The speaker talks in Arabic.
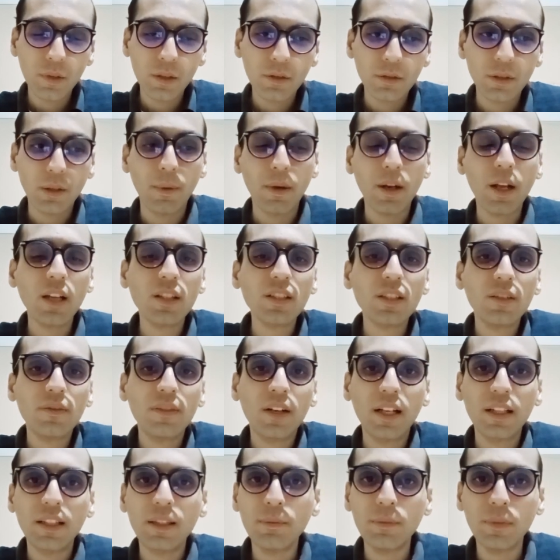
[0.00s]
طب انا هصرف
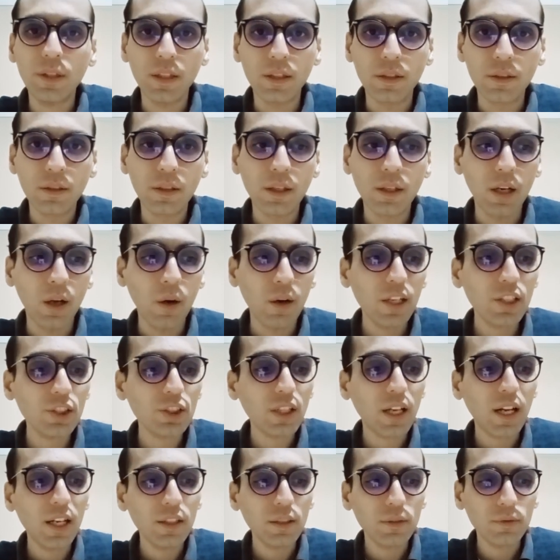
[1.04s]
على ده منين لو انا
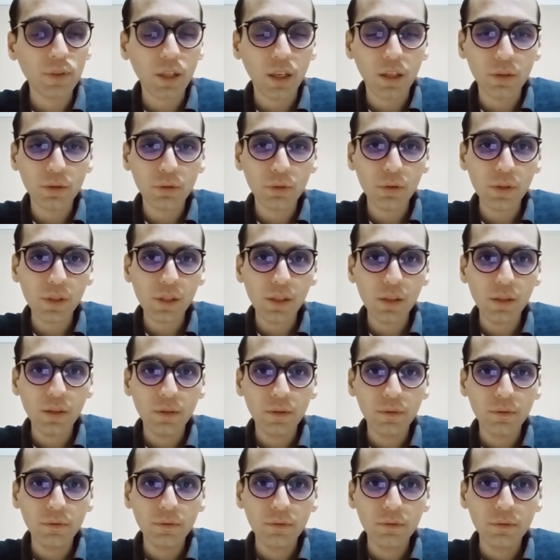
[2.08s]
اشتغلت في تخصصي
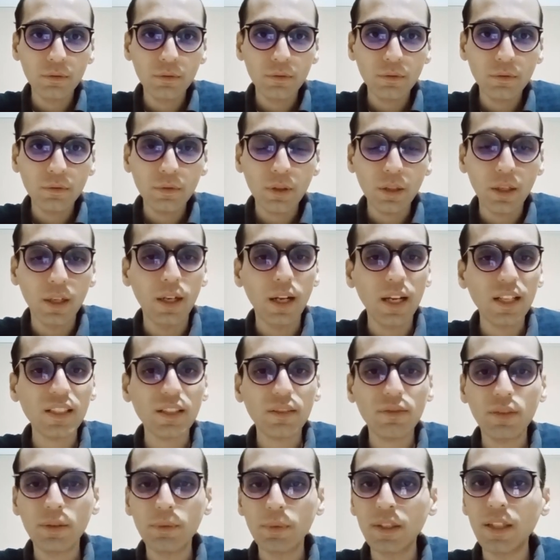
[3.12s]
للأسف
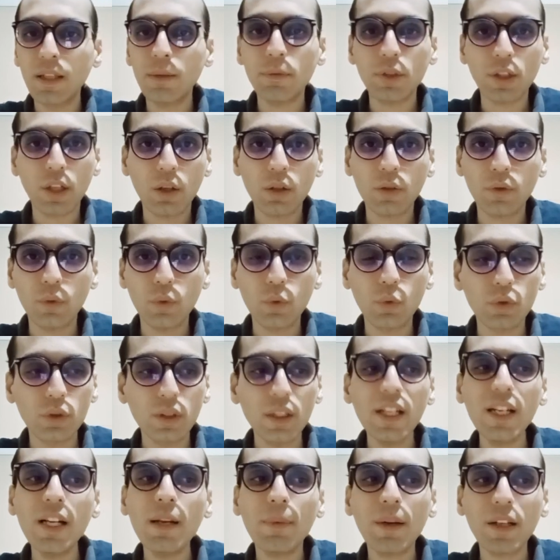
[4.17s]
في البداية مش هاخد فلوس
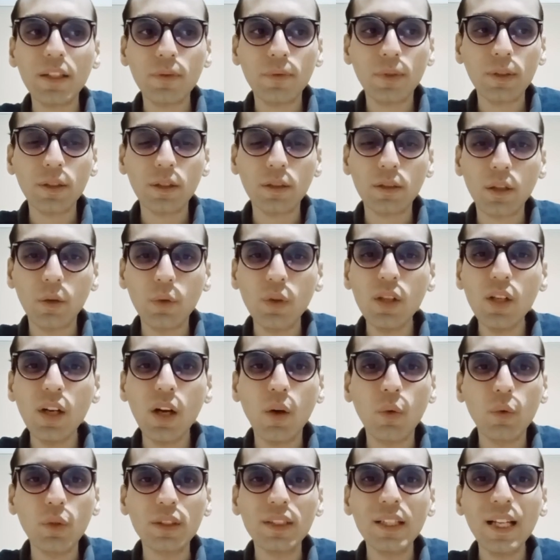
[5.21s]
إلا بعد فترة طويلة
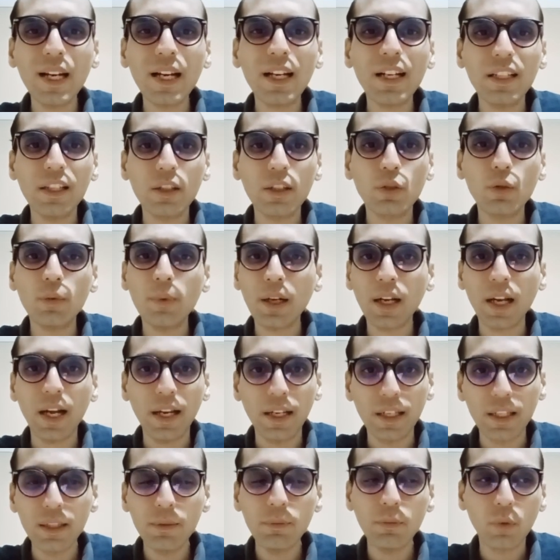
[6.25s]
والدخل يا دوبك
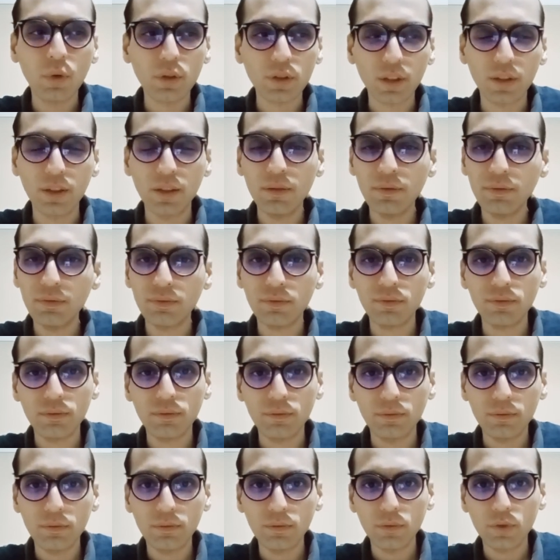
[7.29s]
هيجيب مصاريف
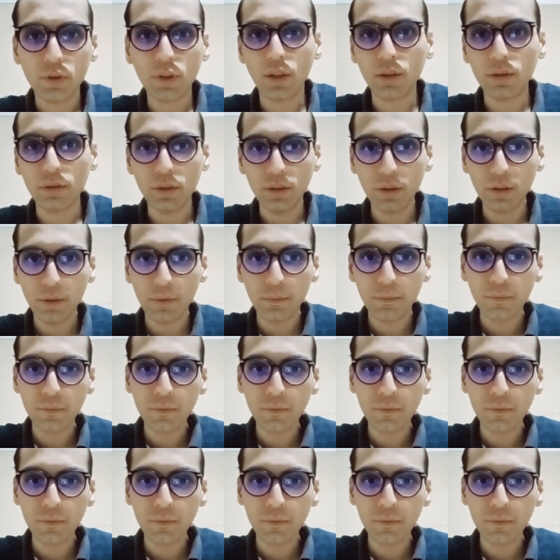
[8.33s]
شخصية